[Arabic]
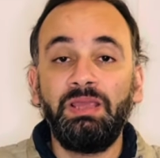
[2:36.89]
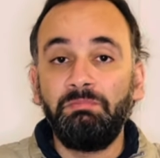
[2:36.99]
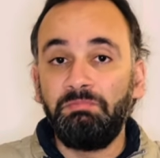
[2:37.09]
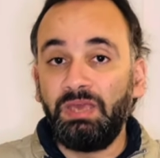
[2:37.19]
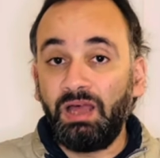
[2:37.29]

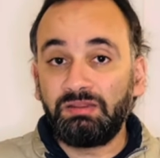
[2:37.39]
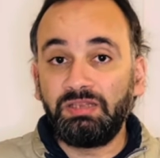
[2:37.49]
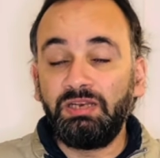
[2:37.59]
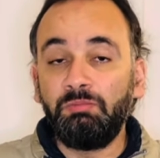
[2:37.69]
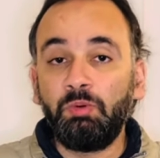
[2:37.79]

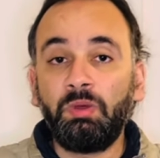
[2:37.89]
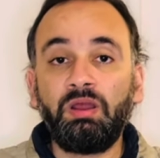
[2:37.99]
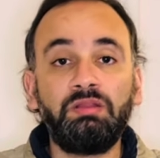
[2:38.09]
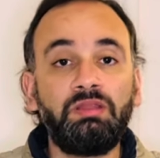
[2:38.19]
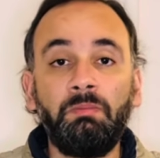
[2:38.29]
بيعطي
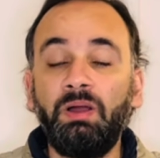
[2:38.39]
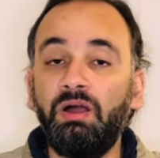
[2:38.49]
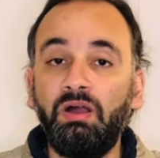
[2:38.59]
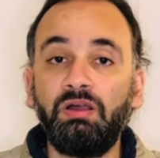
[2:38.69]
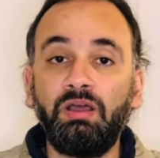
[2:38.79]
للمباراه طابع
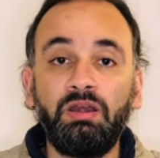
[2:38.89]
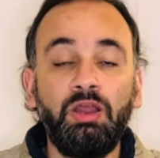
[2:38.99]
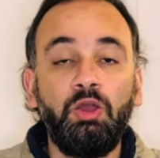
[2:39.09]
اخر